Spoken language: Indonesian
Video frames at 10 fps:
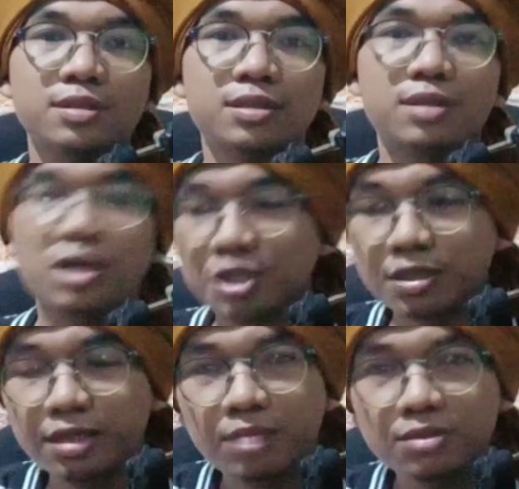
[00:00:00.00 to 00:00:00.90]

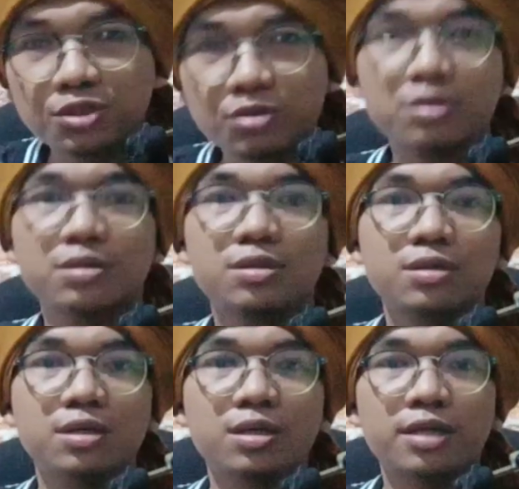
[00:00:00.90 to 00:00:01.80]
nasih dan mansuh
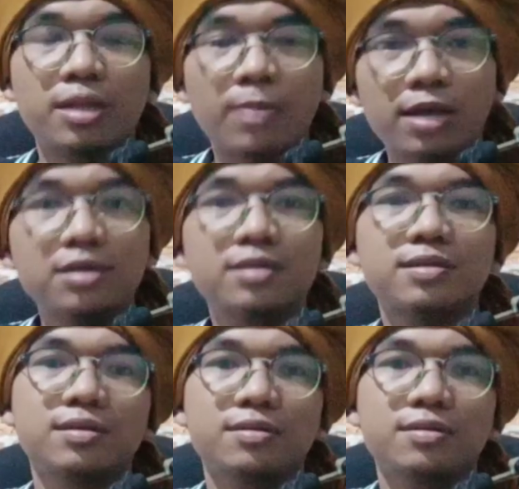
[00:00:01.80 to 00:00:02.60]
dalam hadis